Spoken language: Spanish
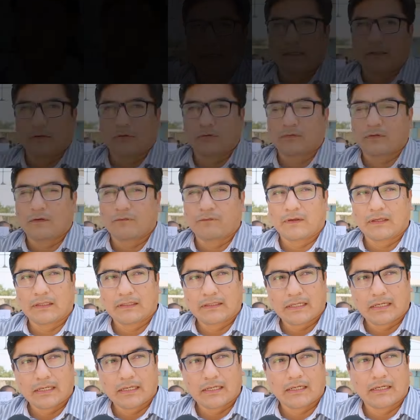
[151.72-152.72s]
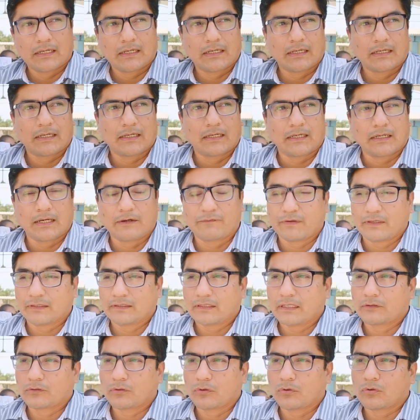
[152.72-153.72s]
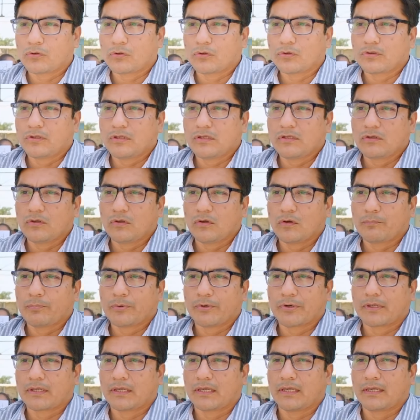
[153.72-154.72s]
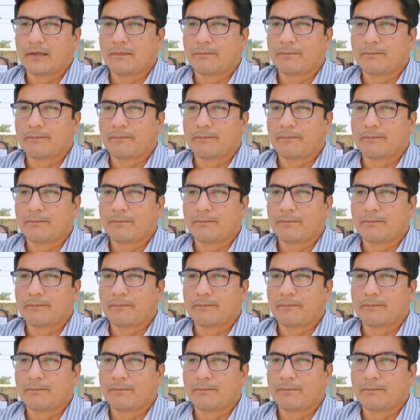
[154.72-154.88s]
Eh, nos afecta, afecta a todos los niños porque